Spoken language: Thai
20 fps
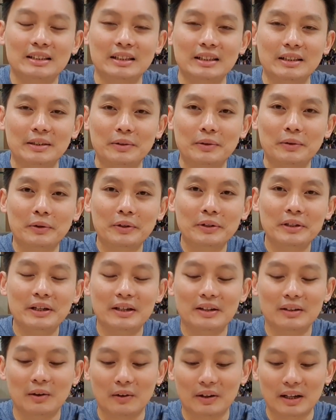ถึงเรื่อ
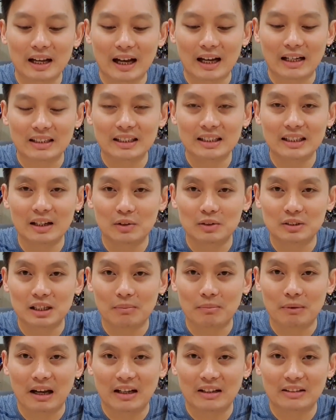งของการที่เราจะ
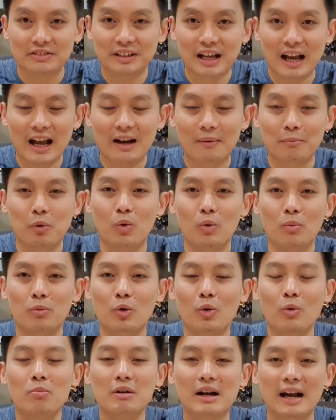มาสร้างภูมิ
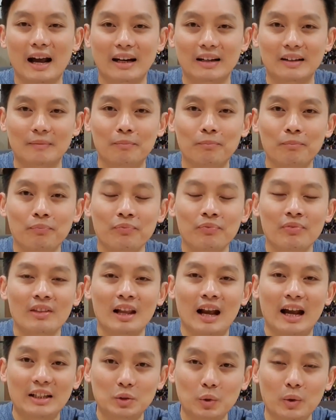คุ้มกัน
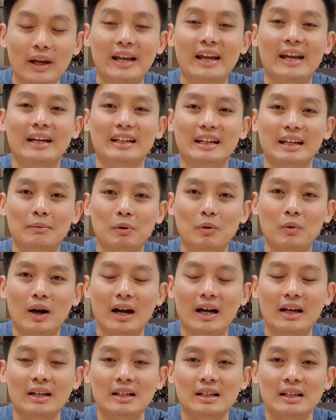ให้ตัวเองนะเพราะว่า